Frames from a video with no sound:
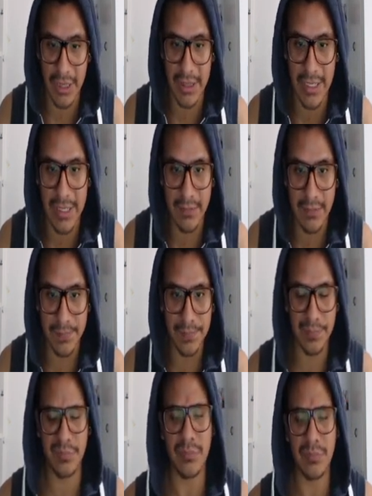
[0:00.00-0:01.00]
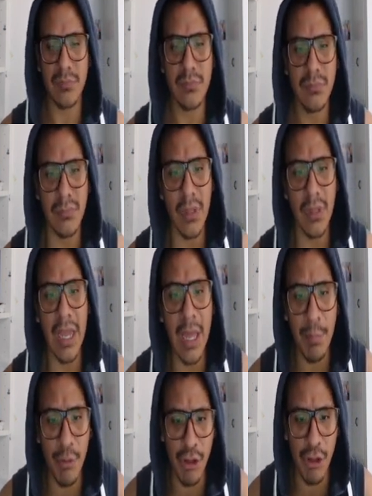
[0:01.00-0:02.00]
è possibile anche
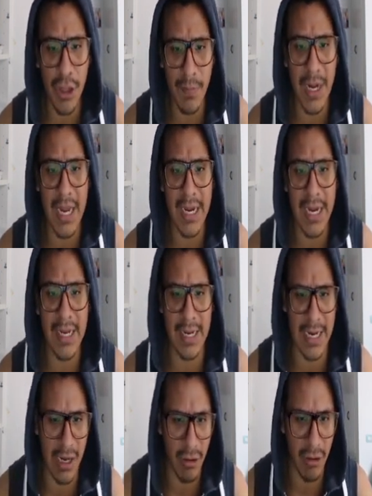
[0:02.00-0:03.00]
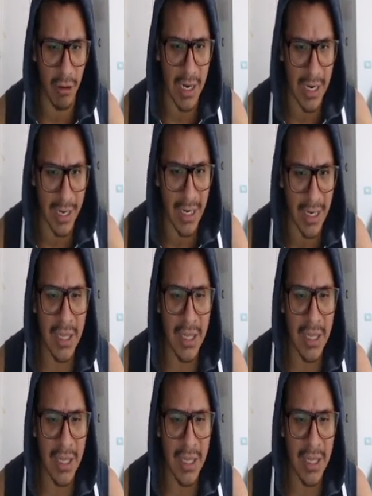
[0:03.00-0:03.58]
calcolare non solo